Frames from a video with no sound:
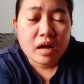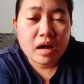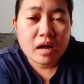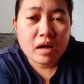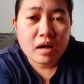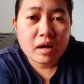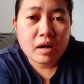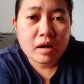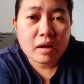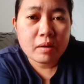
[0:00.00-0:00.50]

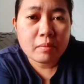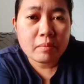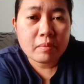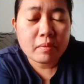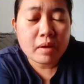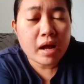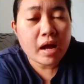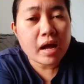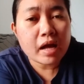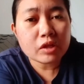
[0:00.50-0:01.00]
um,
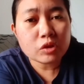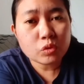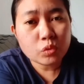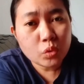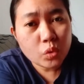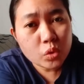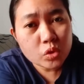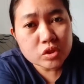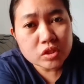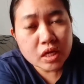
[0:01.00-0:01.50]

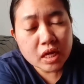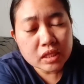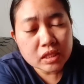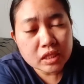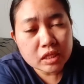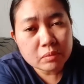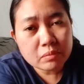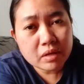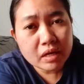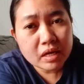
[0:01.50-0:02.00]
makakatulong sa
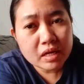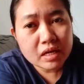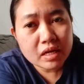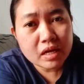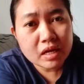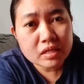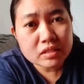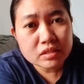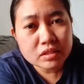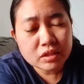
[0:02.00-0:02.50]
ating
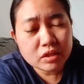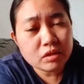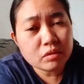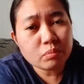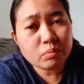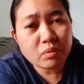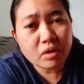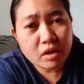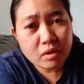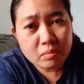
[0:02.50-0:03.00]
mga
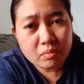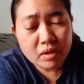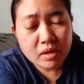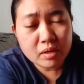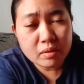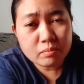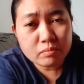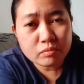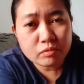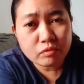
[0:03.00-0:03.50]
skin
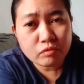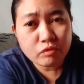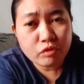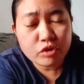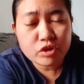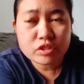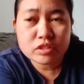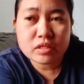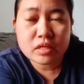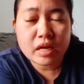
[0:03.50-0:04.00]
problem. Of
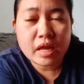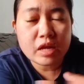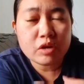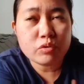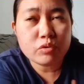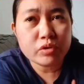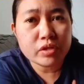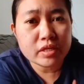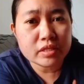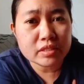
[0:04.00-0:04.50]
course,
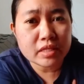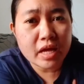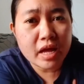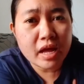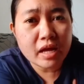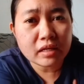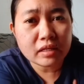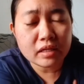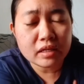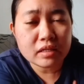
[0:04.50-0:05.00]
lalo na
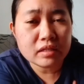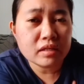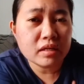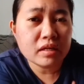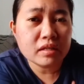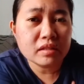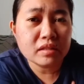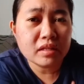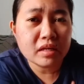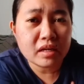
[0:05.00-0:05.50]
sa akin
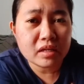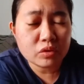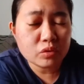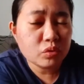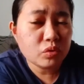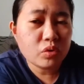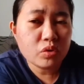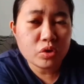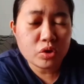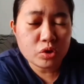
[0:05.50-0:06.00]
at
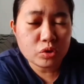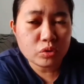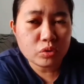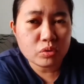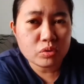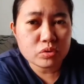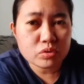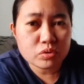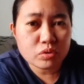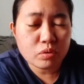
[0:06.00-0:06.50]
nakatulong
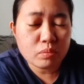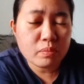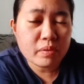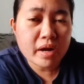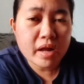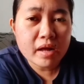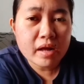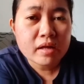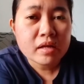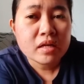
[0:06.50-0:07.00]
ito
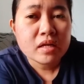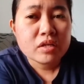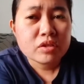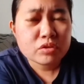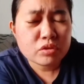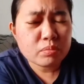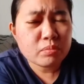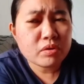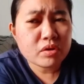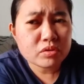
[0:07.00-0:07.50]
sobra,
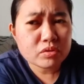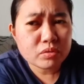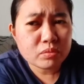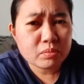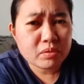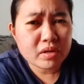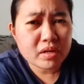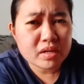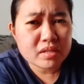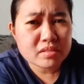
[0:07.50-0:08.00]

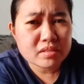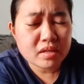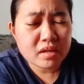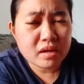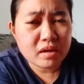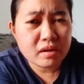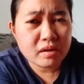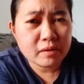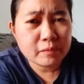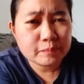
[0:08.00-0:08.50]
sobra-sobra kasi
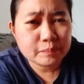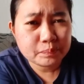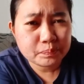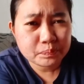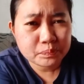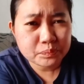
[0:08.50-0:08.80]
um,